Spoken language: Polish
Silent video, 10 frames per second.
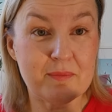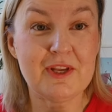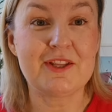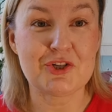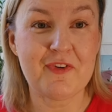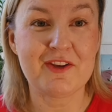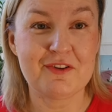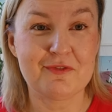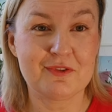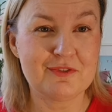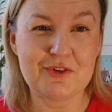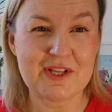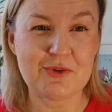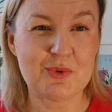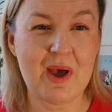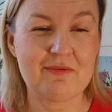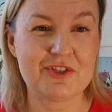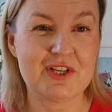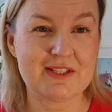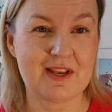I też fajnie, ostatnio słuchałam
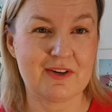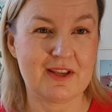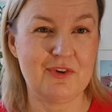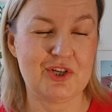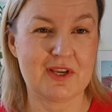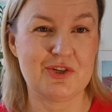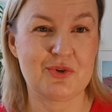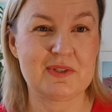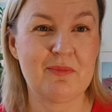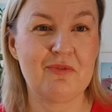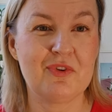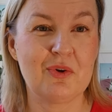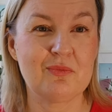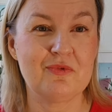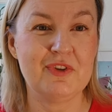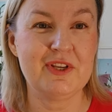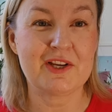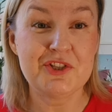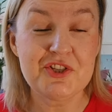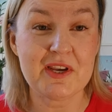właśnie Jacka Walkiewicza jakiejś rozmowy i on mówi,
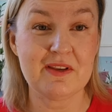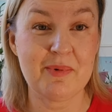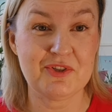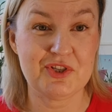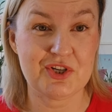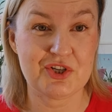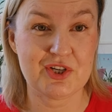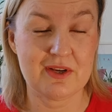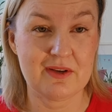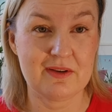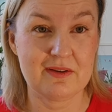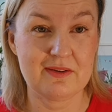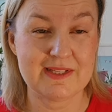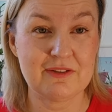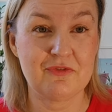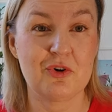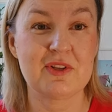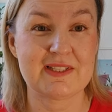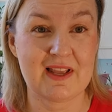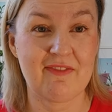jak dzisiaj nie będziesz e,
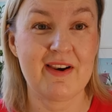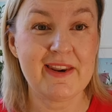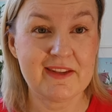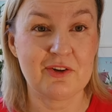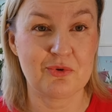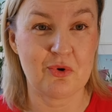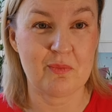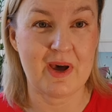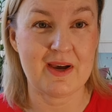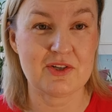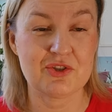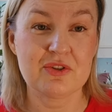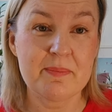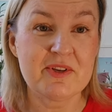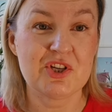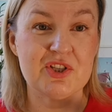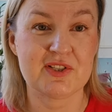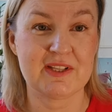zadowolona z kawalerki, którą masz, to nie będziesz też